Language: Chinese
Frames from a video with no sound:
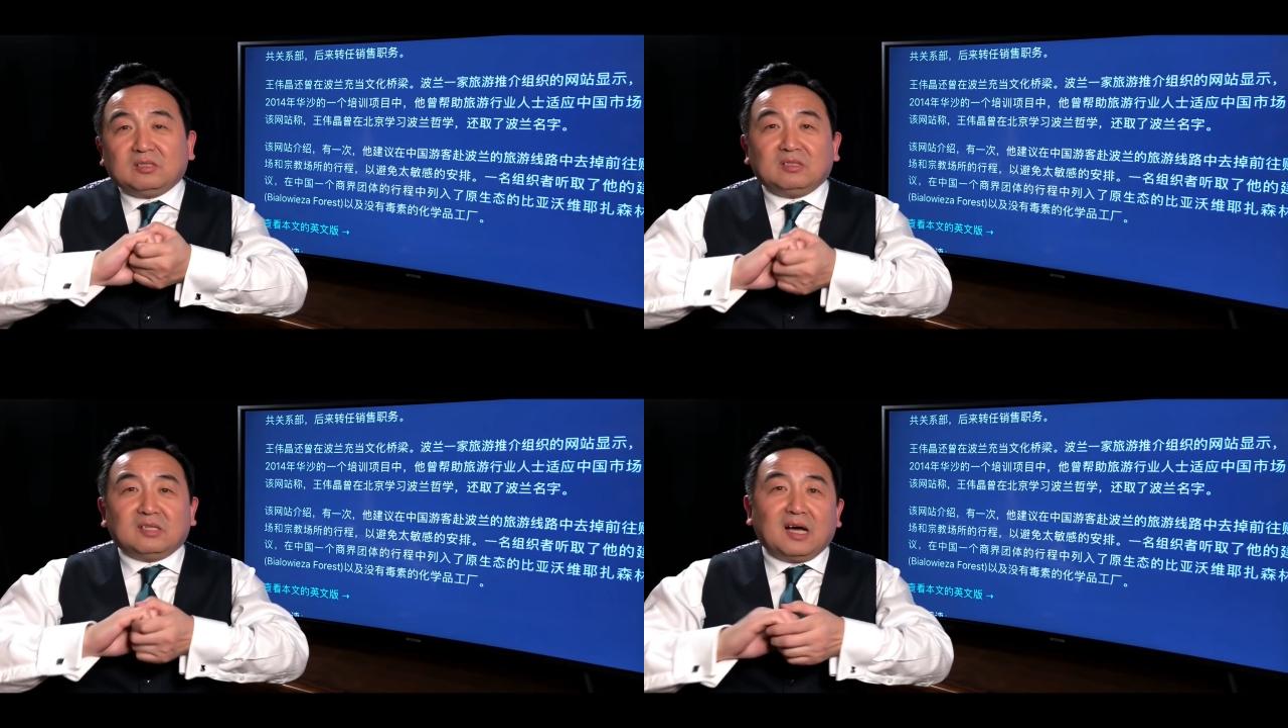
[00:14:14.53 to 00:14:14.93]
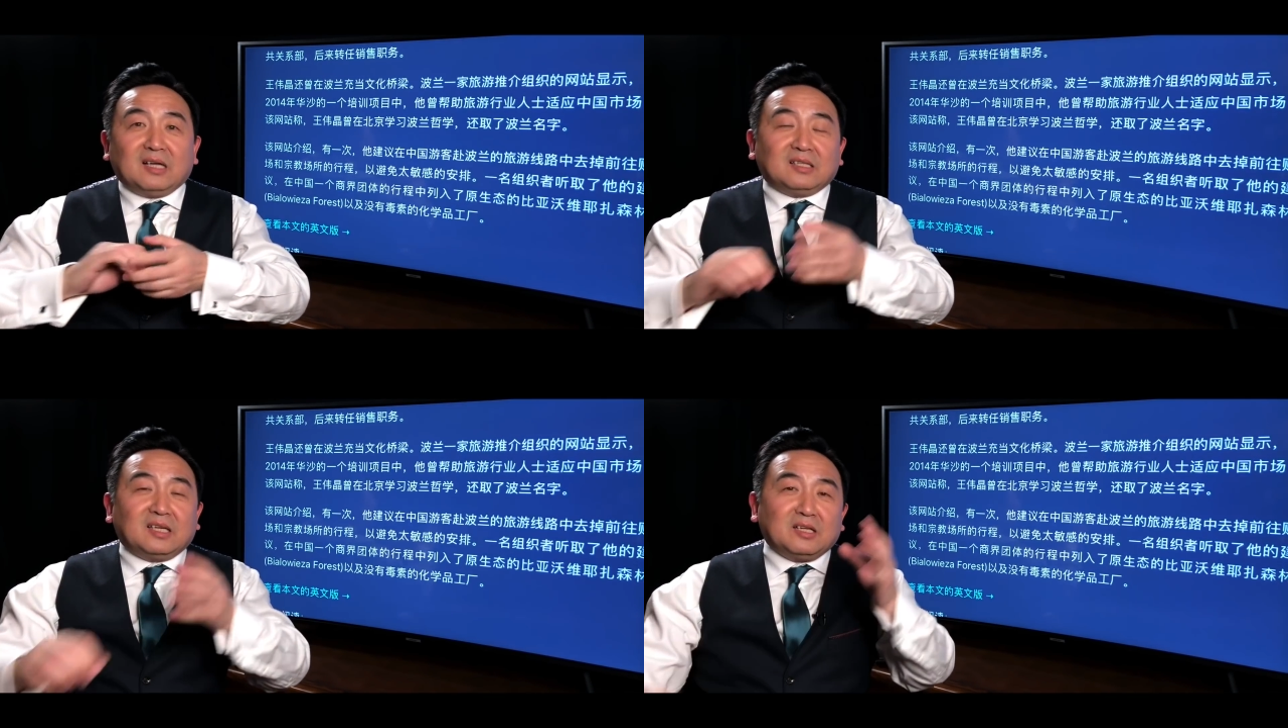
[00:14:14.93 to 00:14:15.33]
那
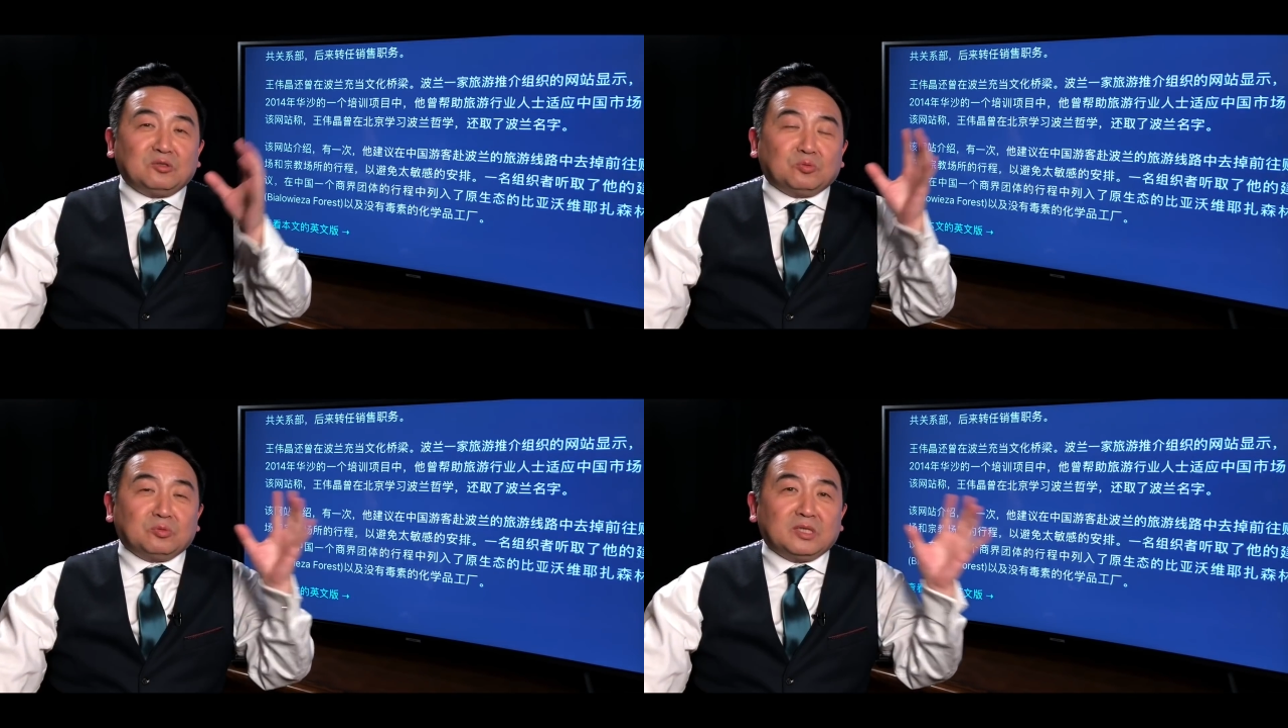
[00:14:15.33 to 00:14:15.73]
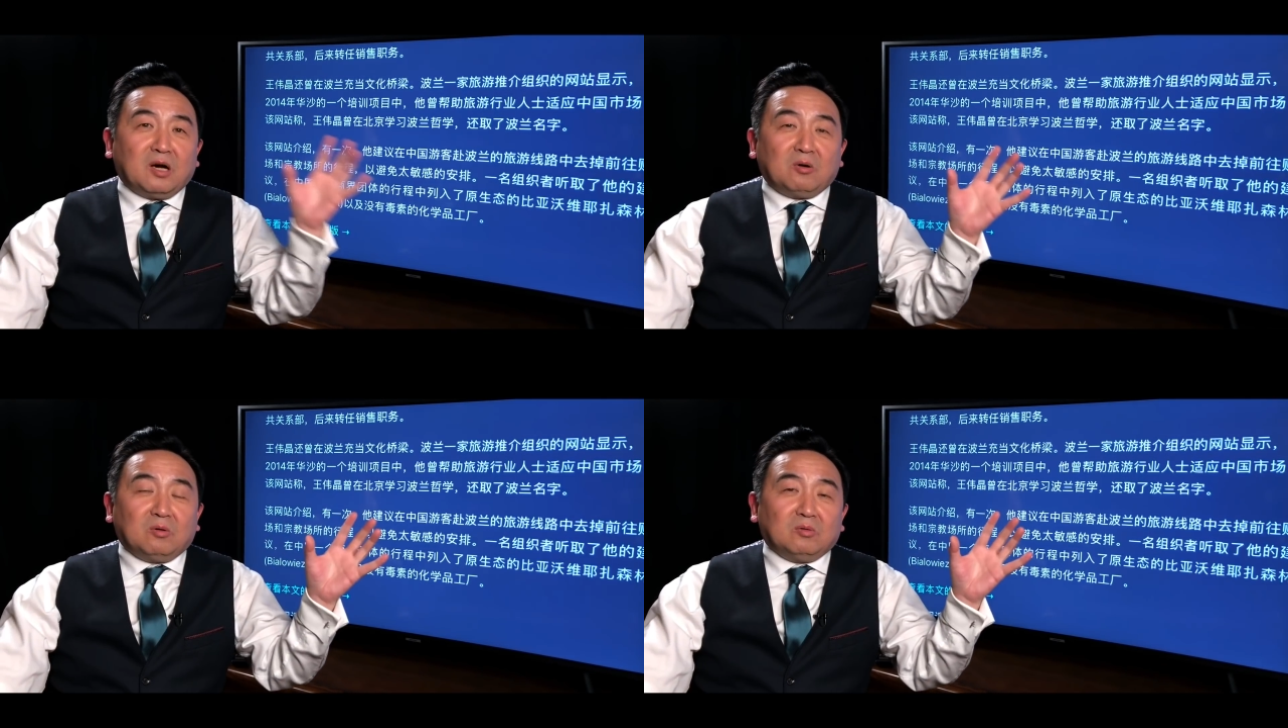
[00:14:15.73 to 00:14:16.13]
天主
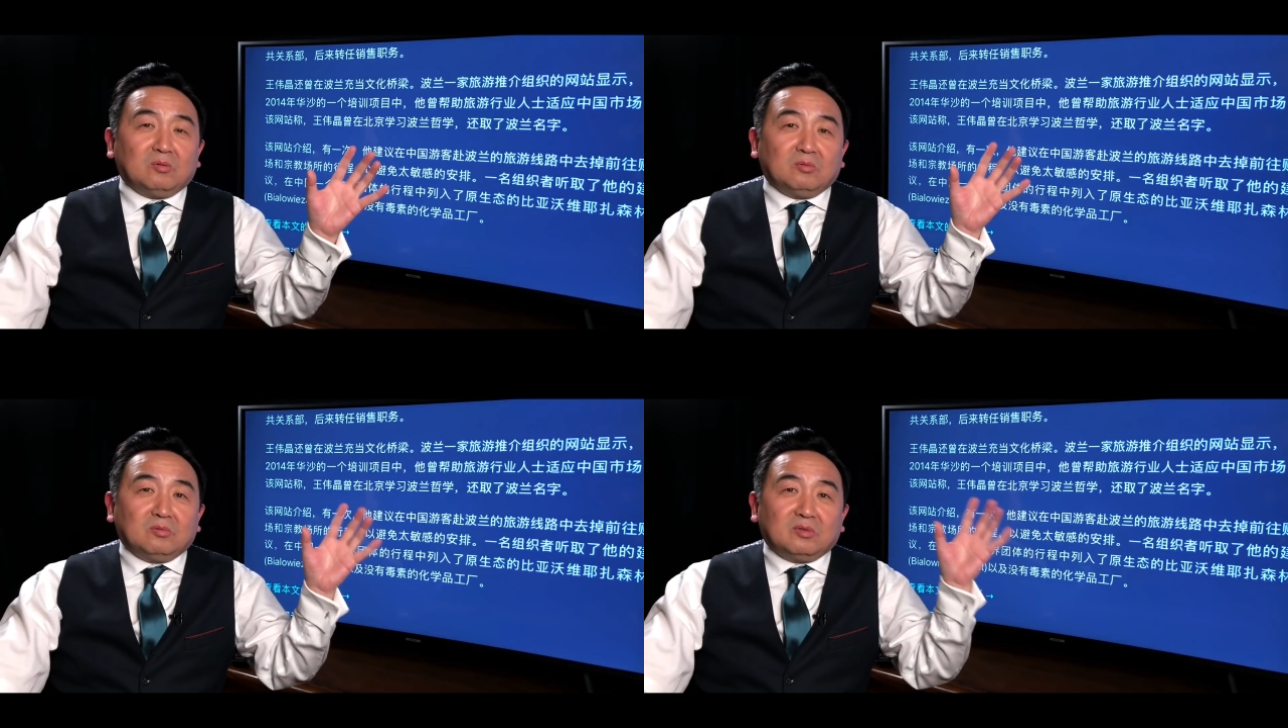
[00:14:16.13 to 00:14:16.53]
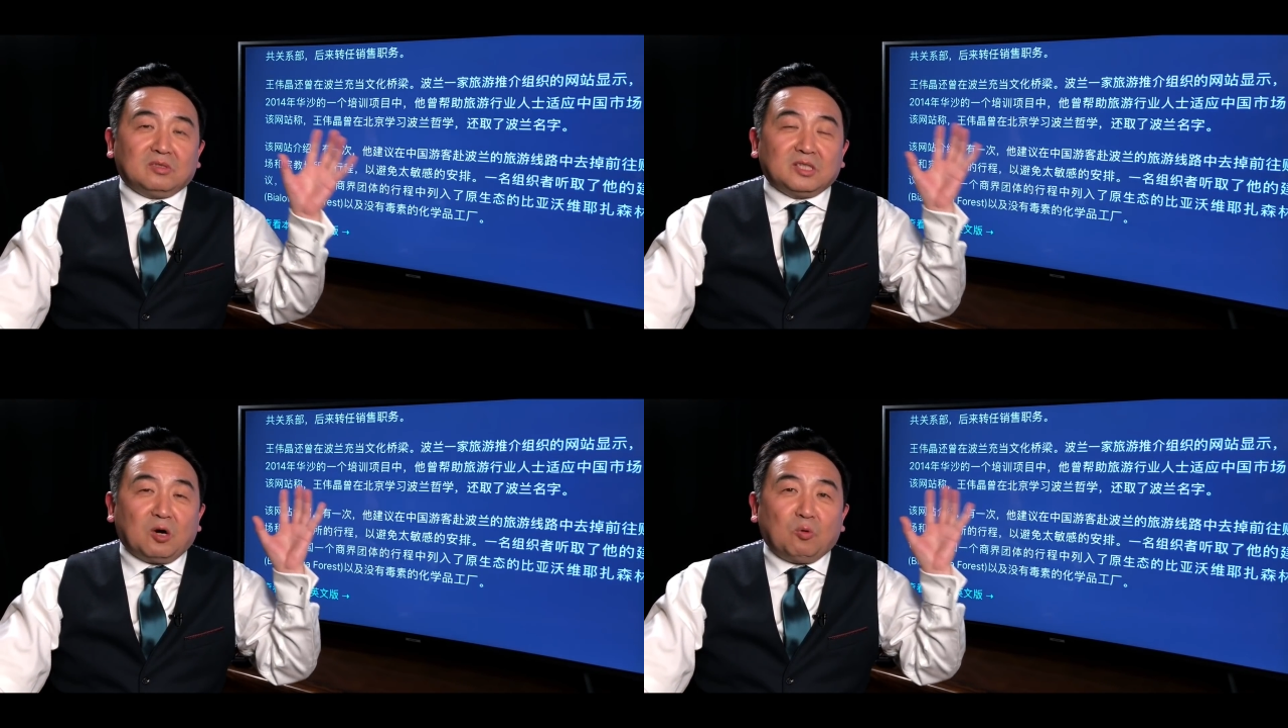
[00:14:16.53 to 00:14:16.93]
教
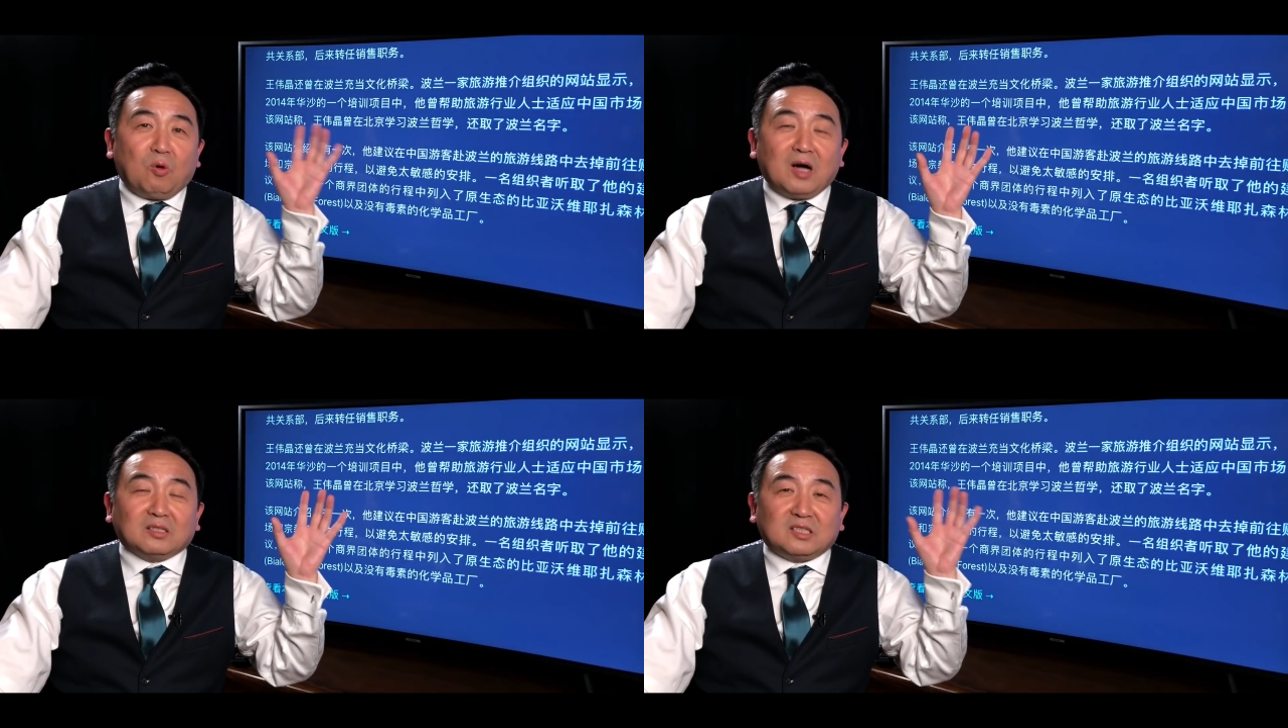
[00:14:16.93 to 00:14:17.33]
教皇